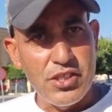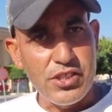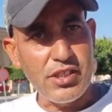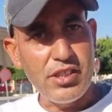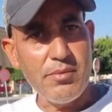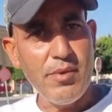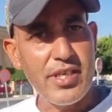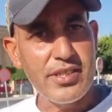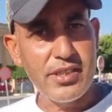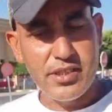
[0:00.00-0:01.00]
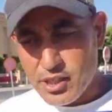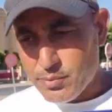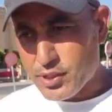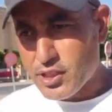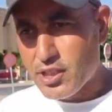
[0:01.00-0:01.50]
شديت مع السيد
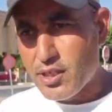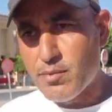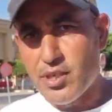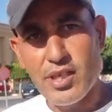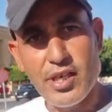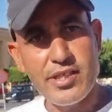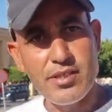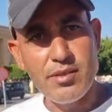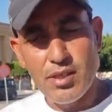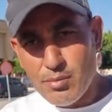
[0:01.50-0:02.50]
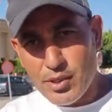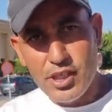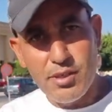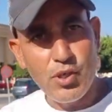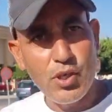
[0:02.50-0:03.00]
تيثبت قدام رئيس
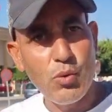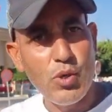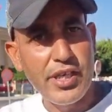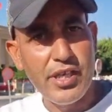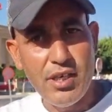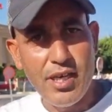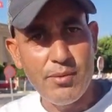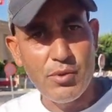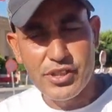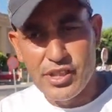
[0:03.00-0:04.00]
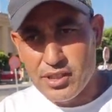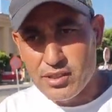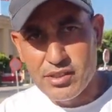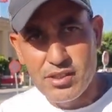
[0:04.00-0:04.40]
المحكمه ولا وكيل العام ولا شتي